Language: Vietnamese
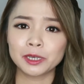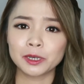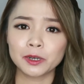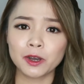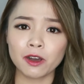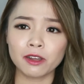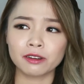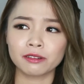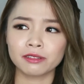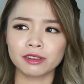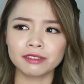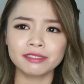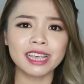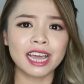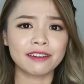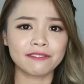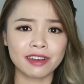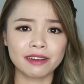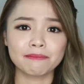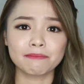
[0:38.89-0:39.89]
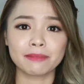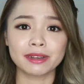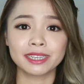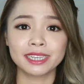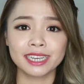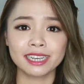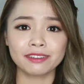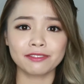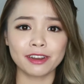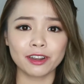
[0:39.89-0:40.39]
chứ còn những sản phẩm mà
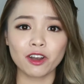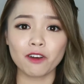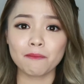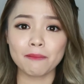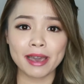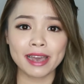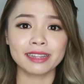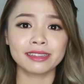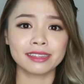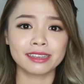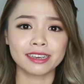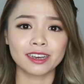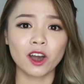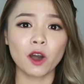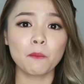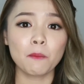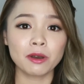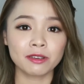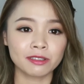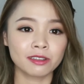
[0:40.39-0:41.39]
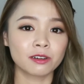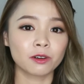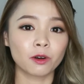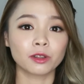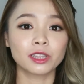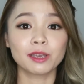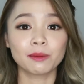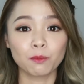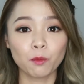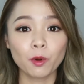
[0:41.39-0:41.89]
Trinh recommend thì không bao giờ có
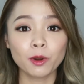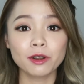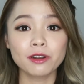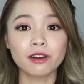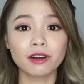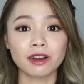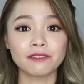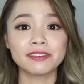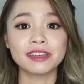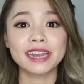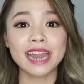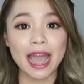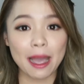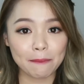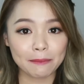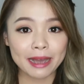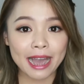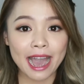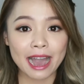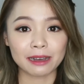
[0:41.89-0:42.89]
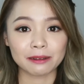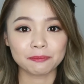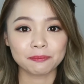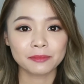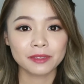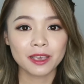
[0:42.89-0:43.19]
thể mua được ở Việt Nam cả